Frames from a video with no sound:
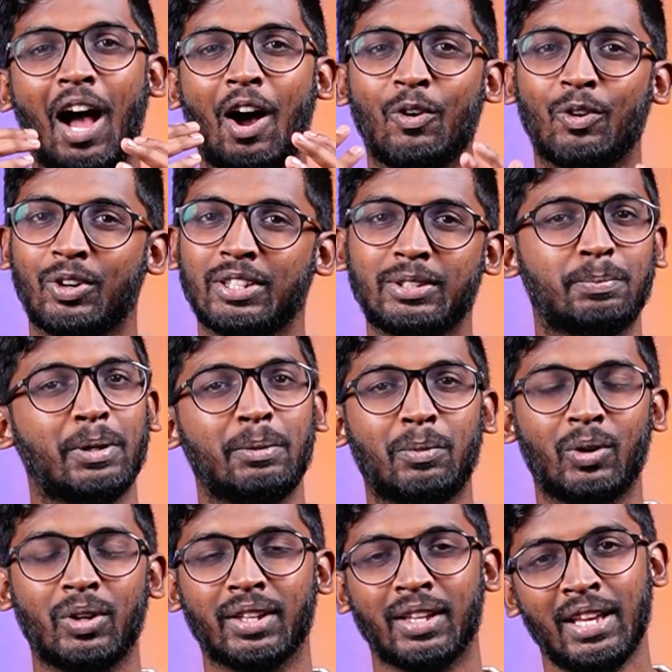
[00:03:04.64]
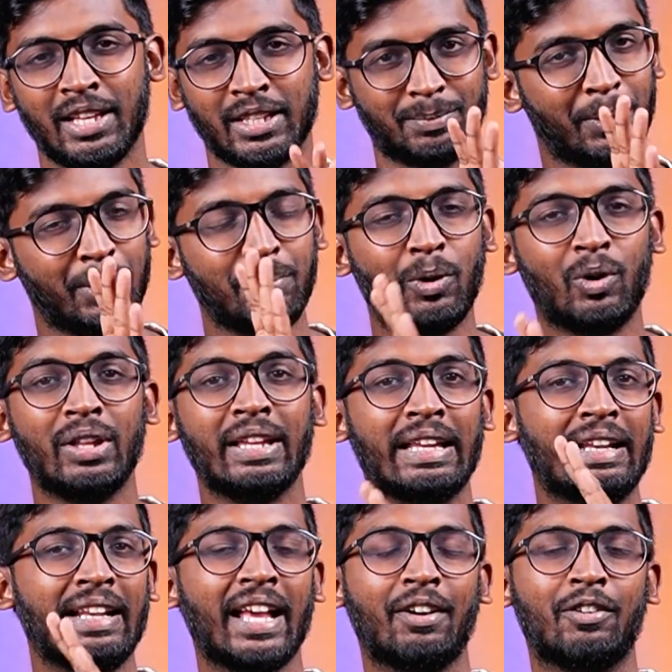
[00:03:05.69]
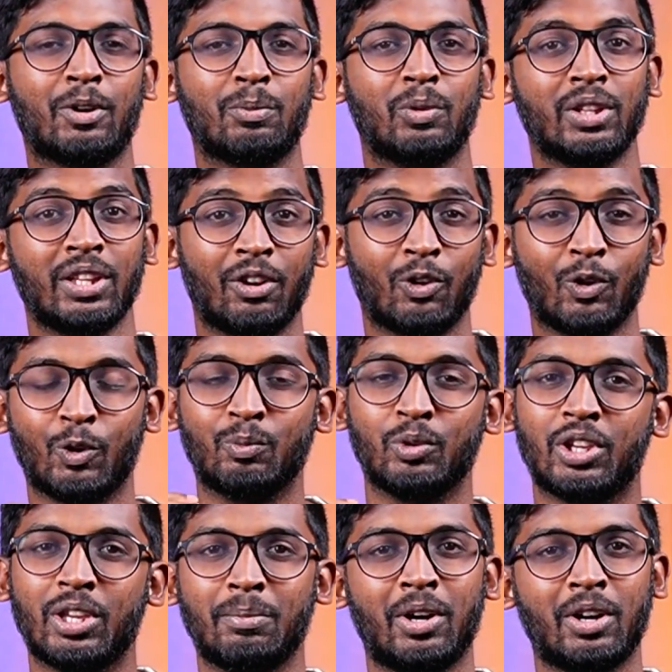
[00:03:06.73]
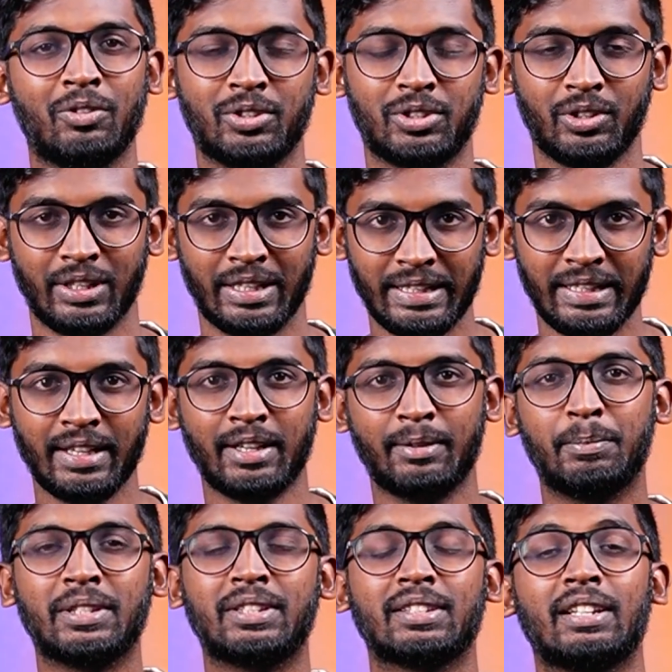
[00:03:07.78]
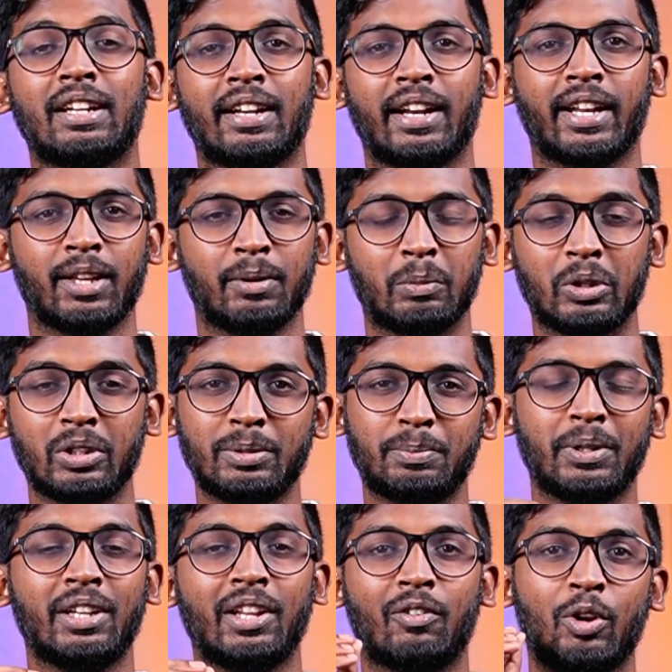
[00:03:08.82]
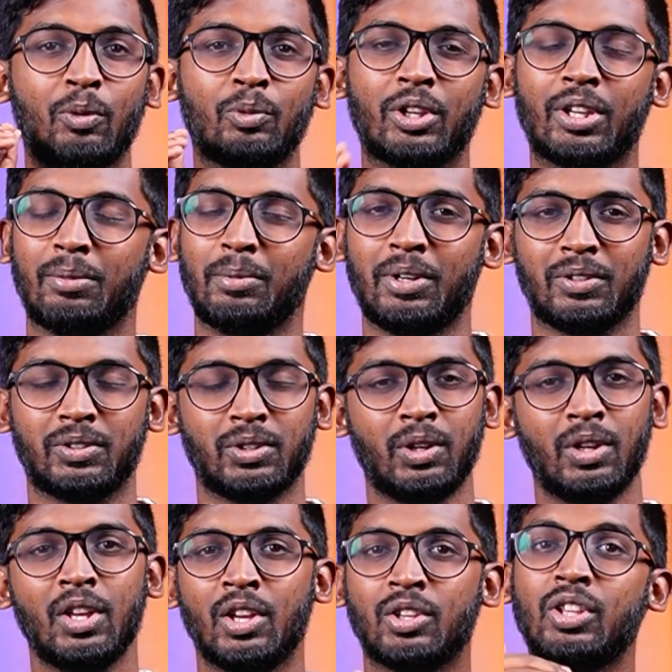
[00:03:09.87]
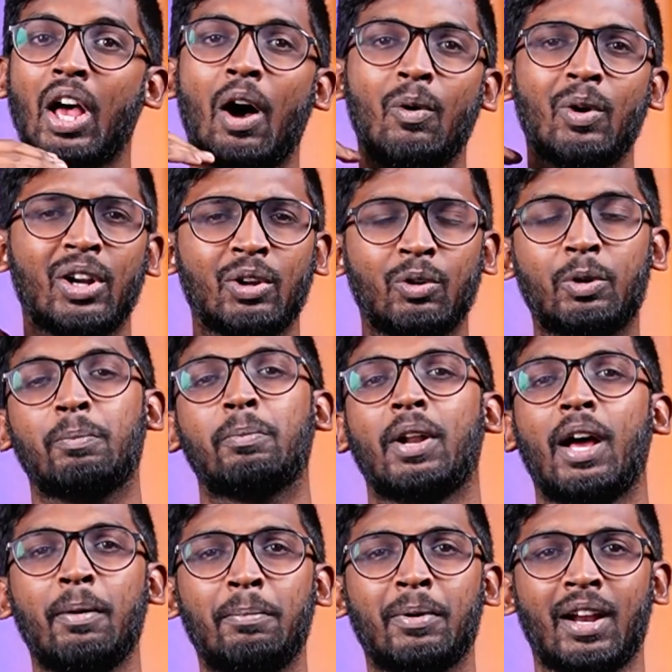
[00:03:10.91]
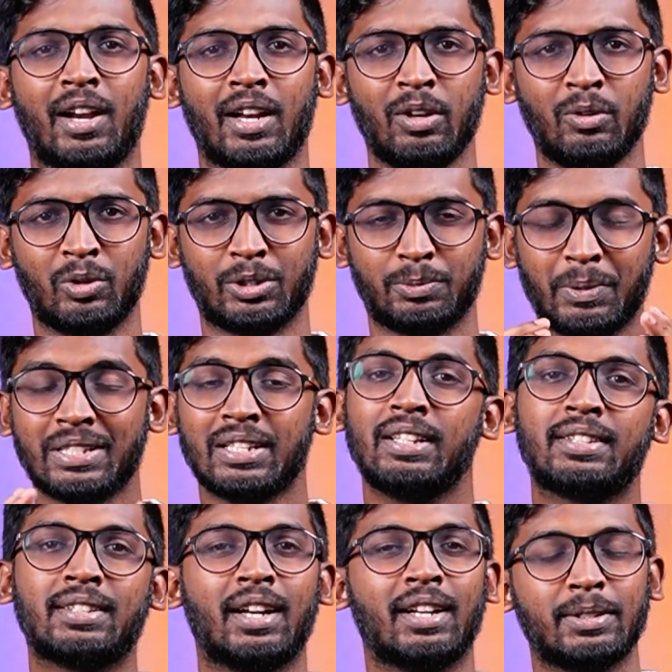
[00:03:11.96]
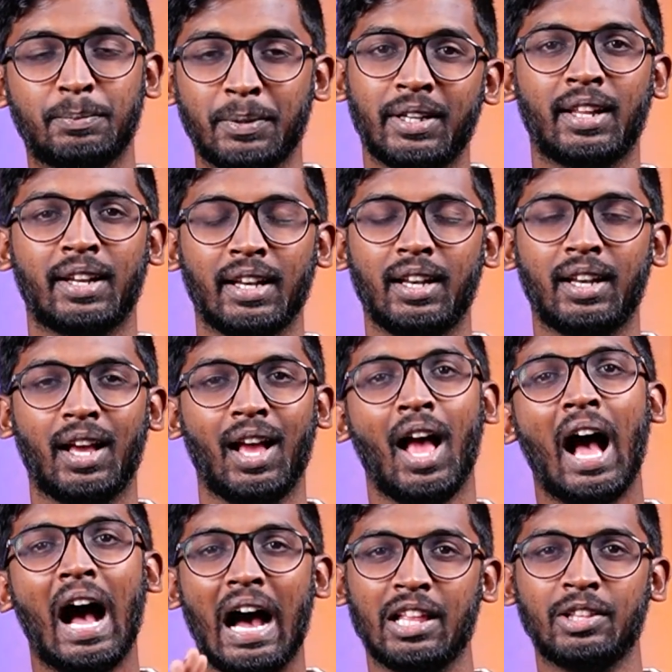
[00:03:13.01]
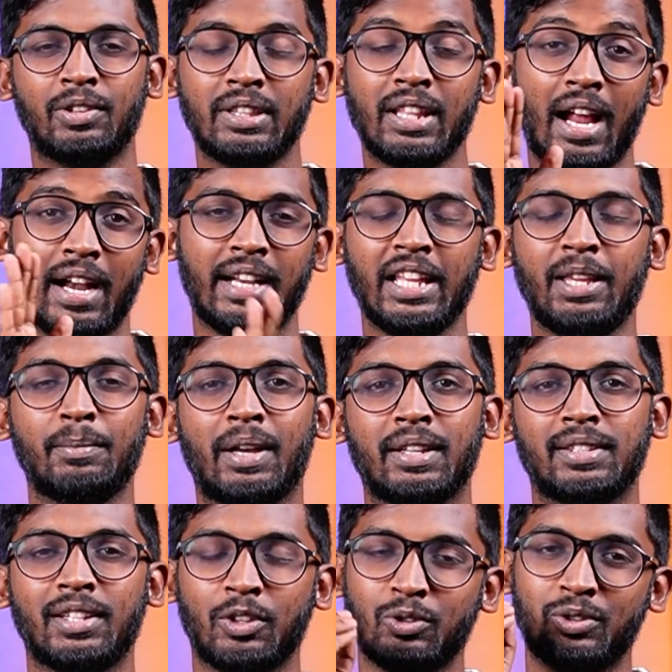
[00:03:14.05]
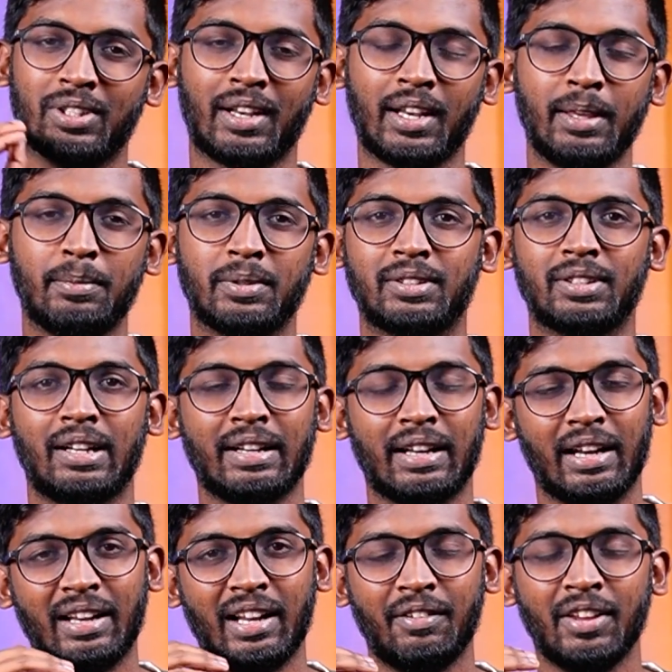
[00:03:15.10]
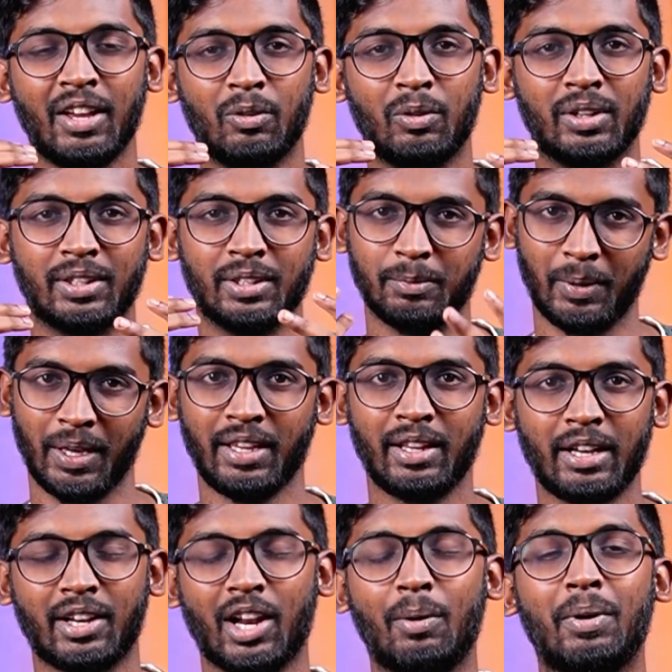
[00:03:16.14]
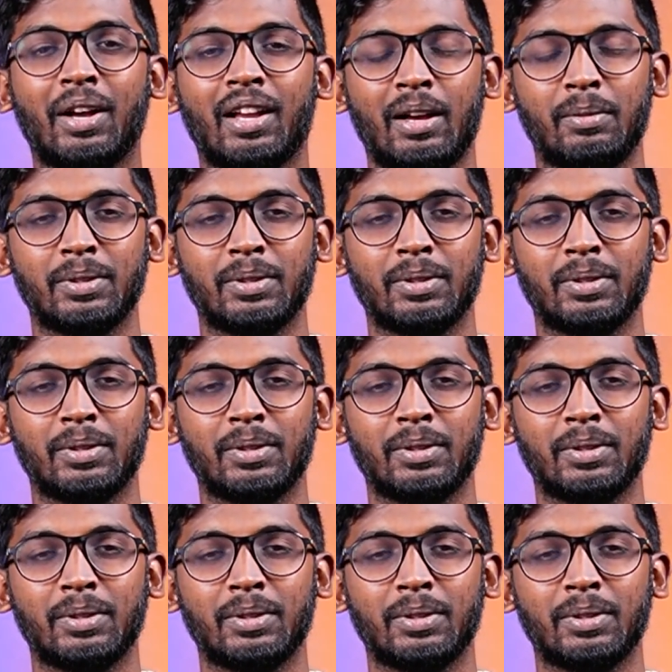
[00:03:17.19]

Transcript: அவங்களோட ஸ்பின் போலிங் ஸ்பின் பவுலிங் இந்தியா வரும்போது எவ்வளோ ஒரு முக்கியமான ஒரு விஷயம் இந்தியன் பிச்சர்ஸில் நடக்கும்போது ஸ்பின் எவ்வளோ முக்கியமான விஷயம் ஸோ அவங்கள்ட்ட ஒரு ப்ராப்பரான ஒரு ஸ்பெஷலிஸ்டான ஸ்பின்னர் இல்லை அது வந்து அன்னைக்கு மேட்ச்சில் அதுவும் சென்னை பிச்சில் நல்லாவே அவங்களுக்கு பயங்கர ட்ராபேக்காக